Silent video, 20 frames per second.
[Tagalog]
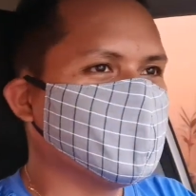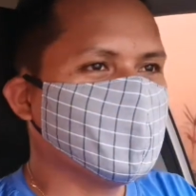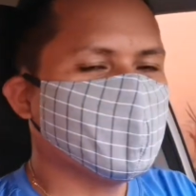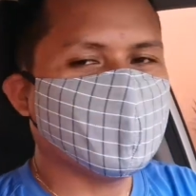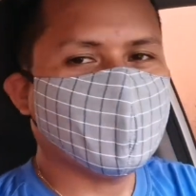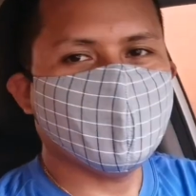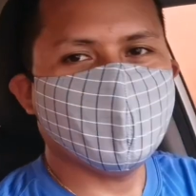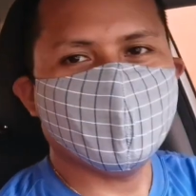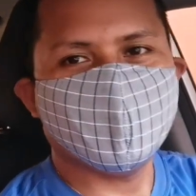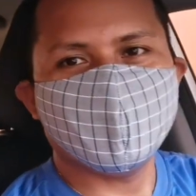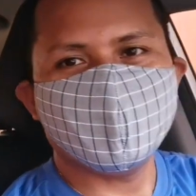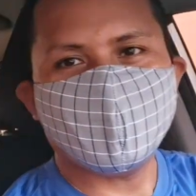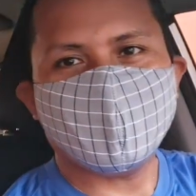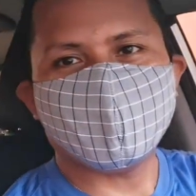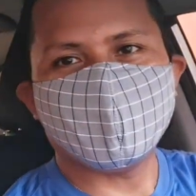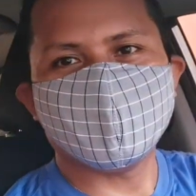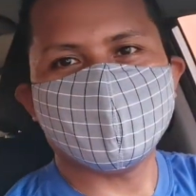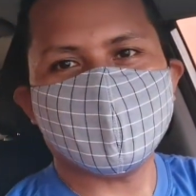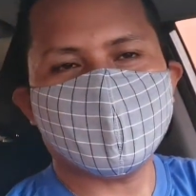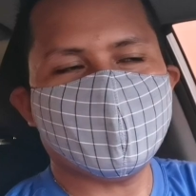So ngayon
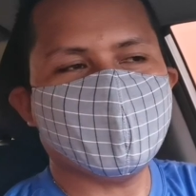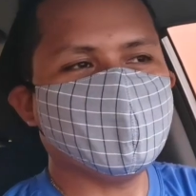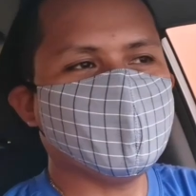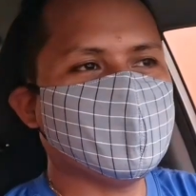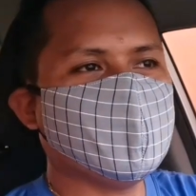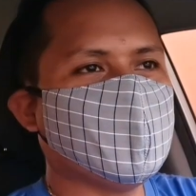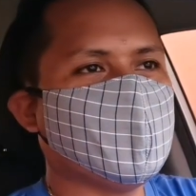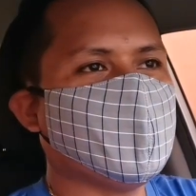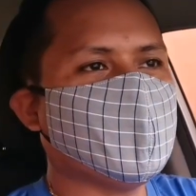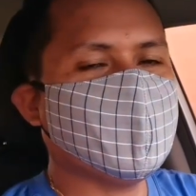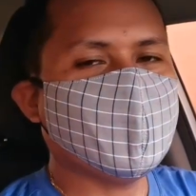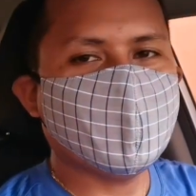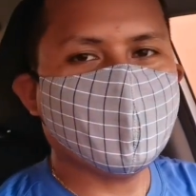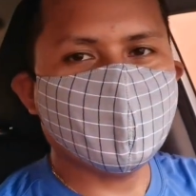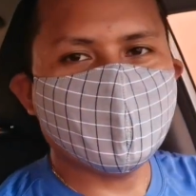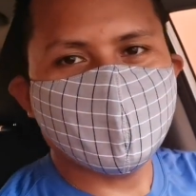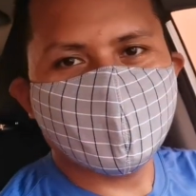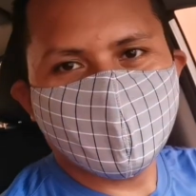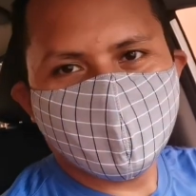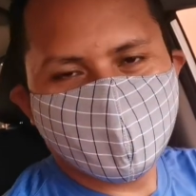papunta kami
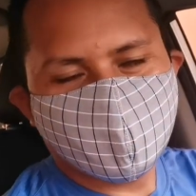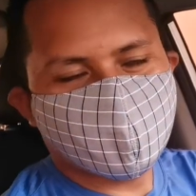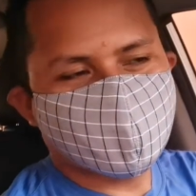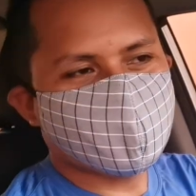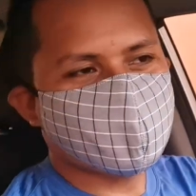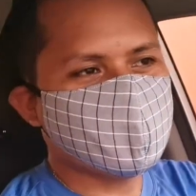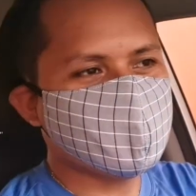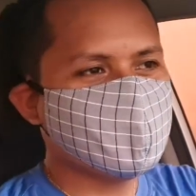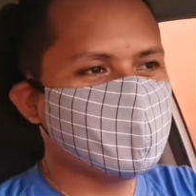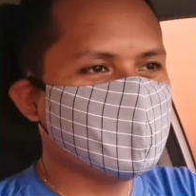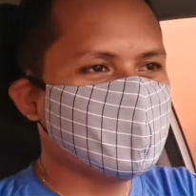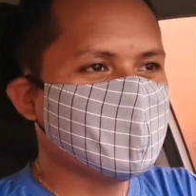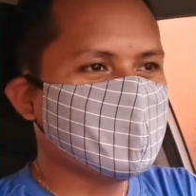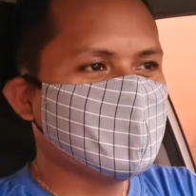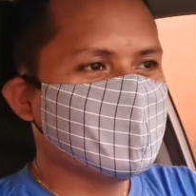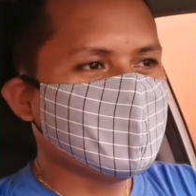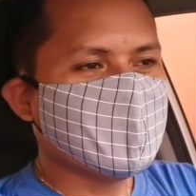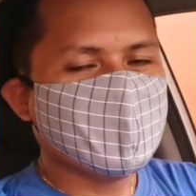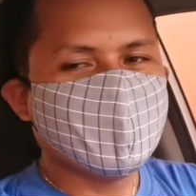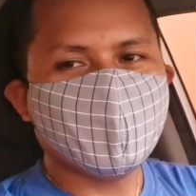ng
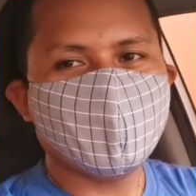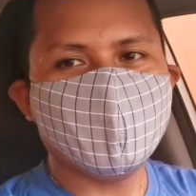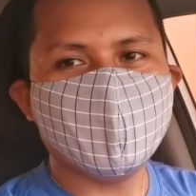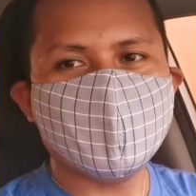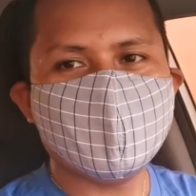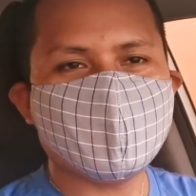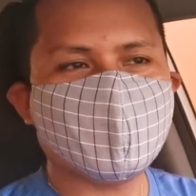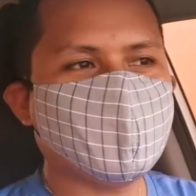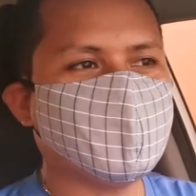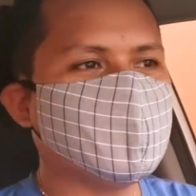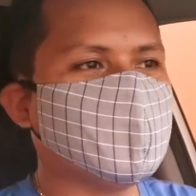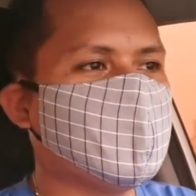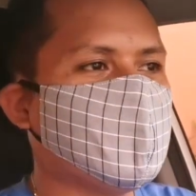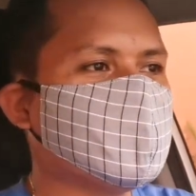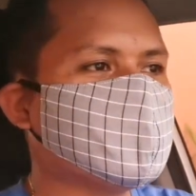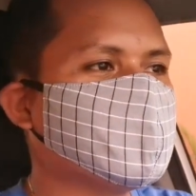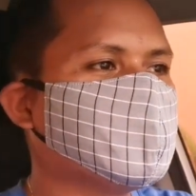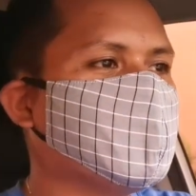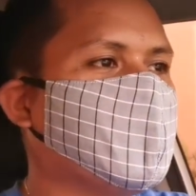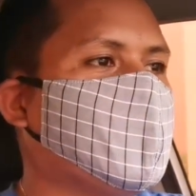Wilcon
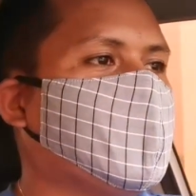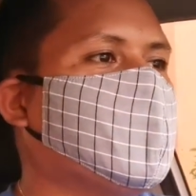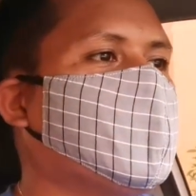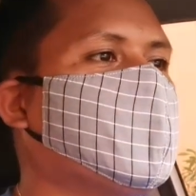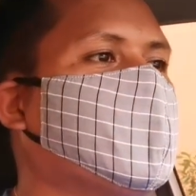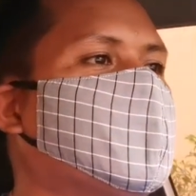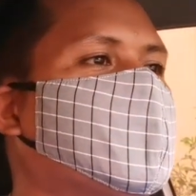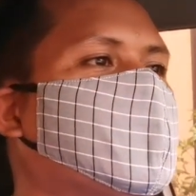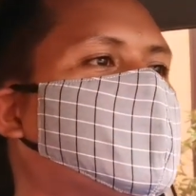Dasma.